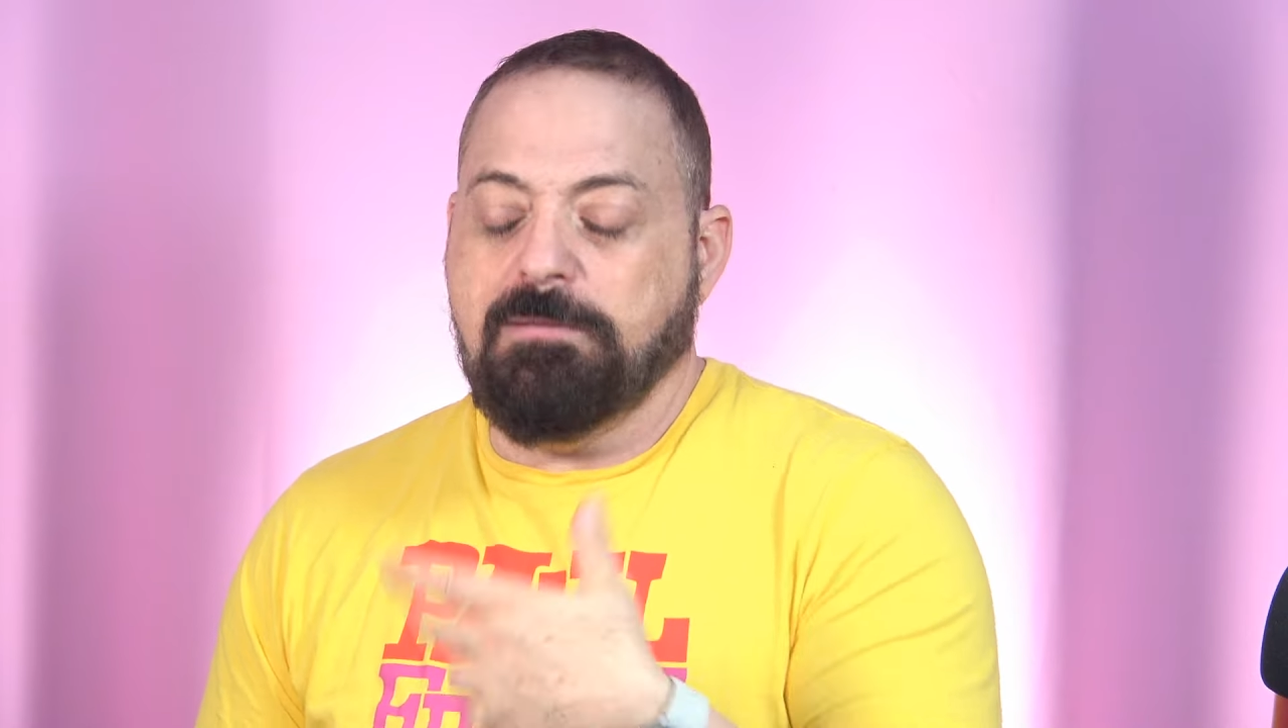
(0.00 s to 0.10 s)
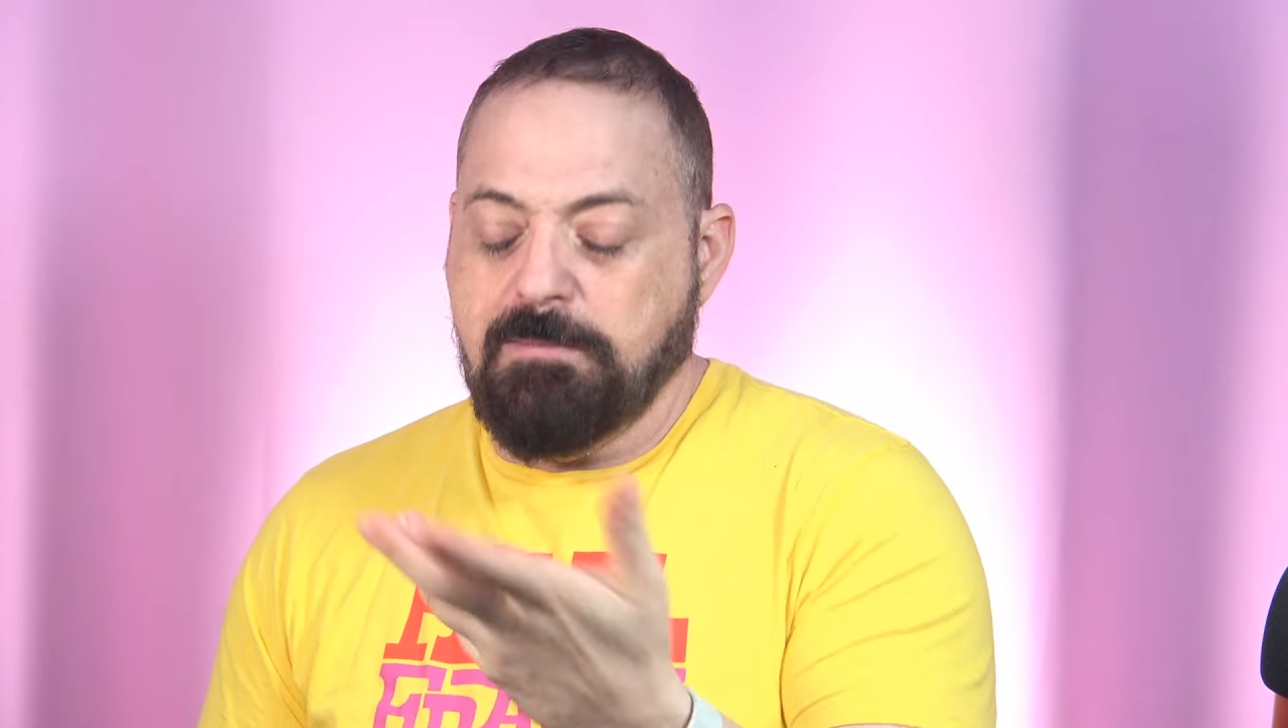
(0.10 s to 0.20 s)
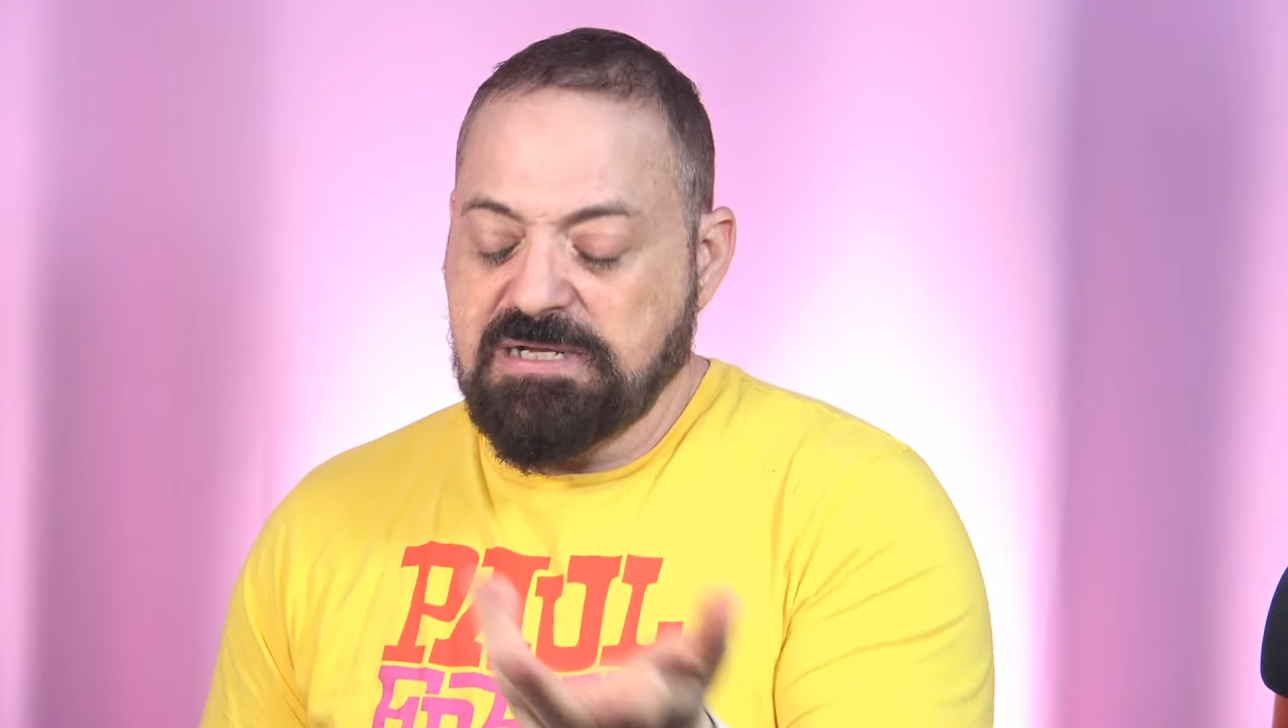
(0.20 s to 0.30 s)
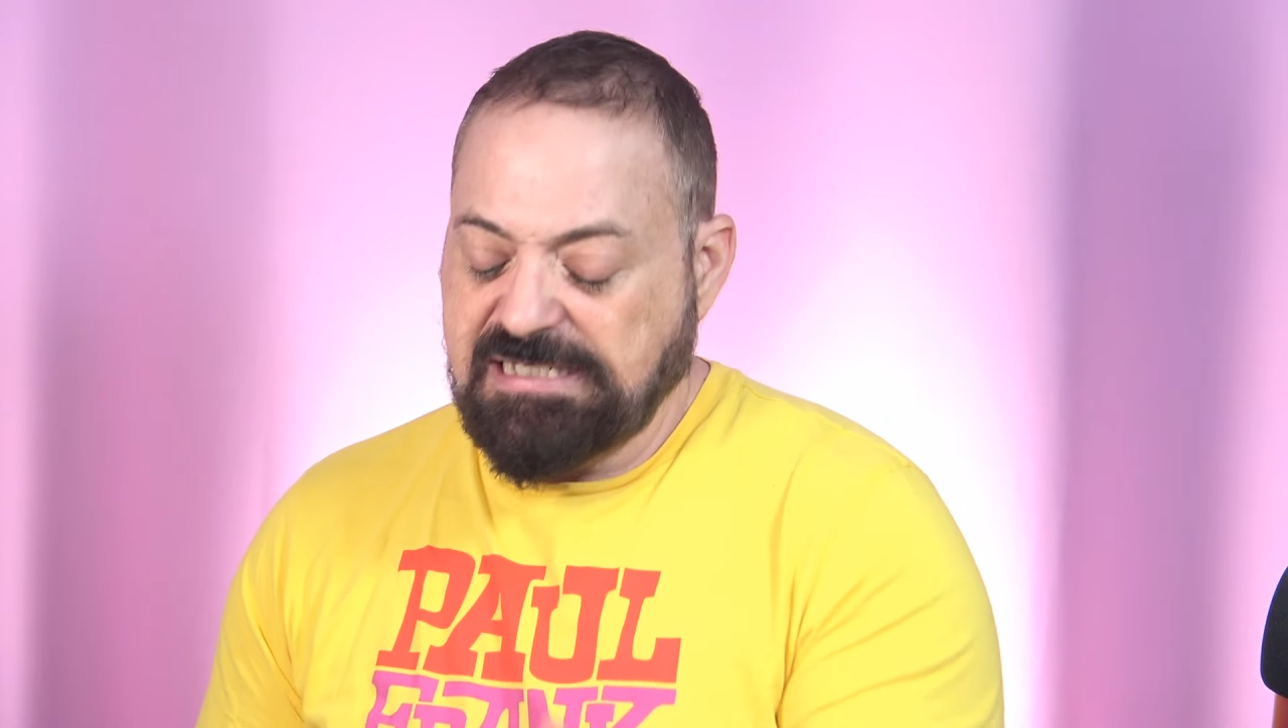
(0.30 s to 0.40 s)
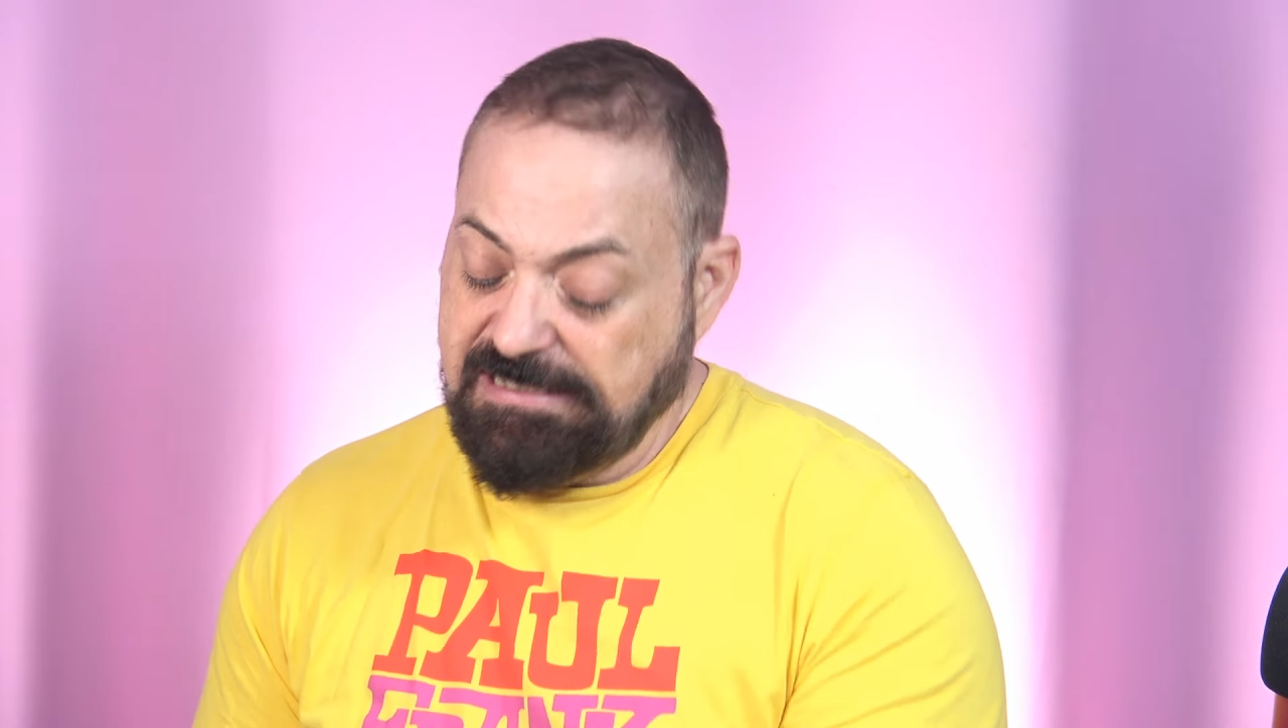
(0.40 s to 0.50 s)
que
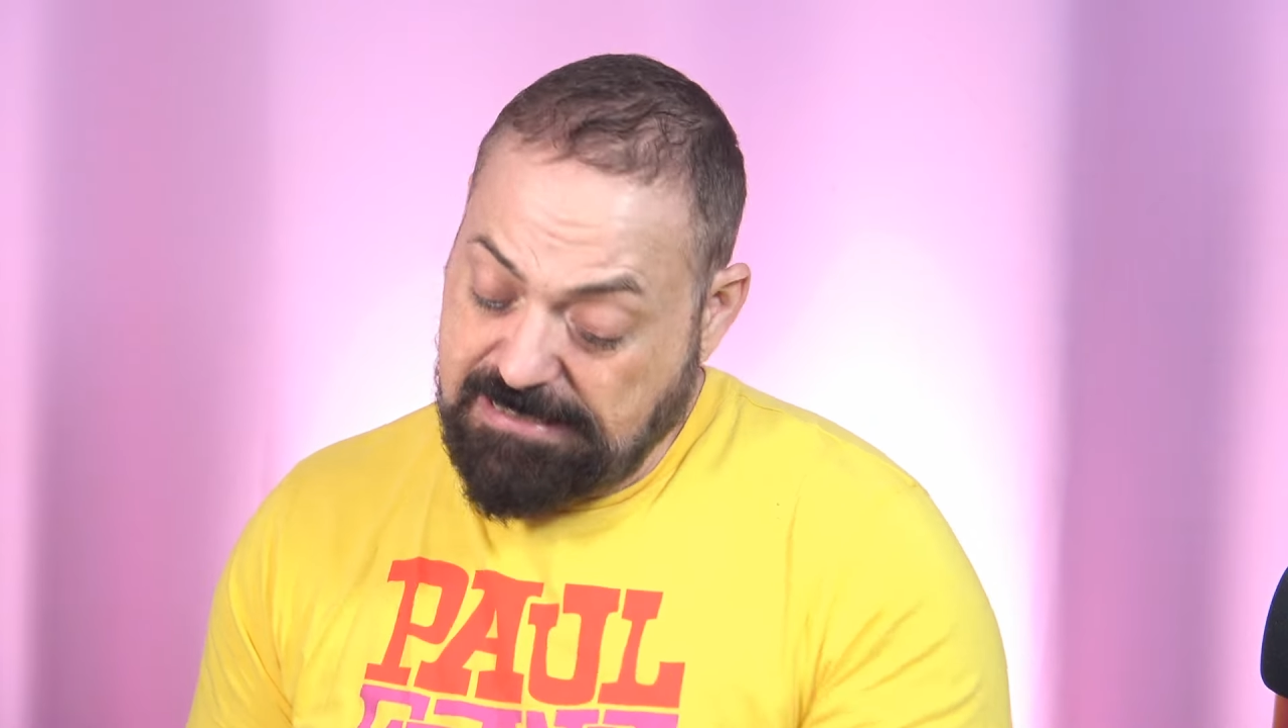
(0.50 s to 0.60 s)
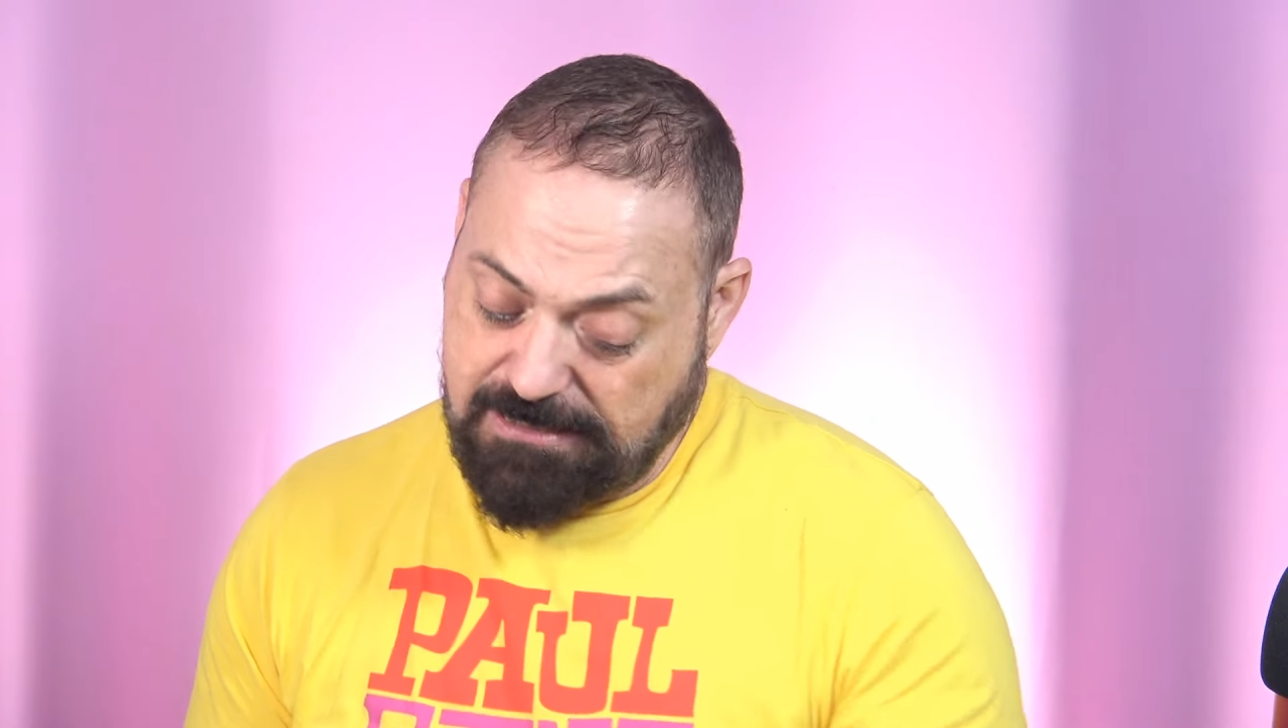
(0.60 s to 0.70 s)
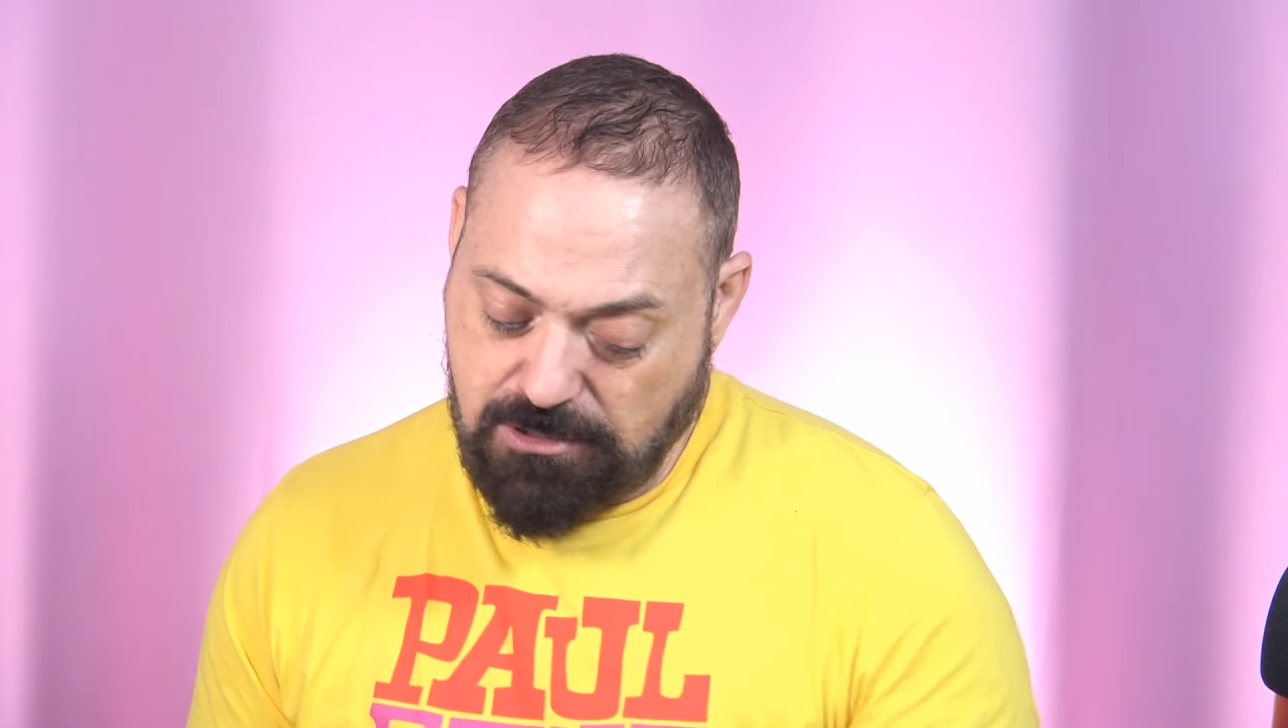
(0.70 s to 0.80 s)
vive más gente.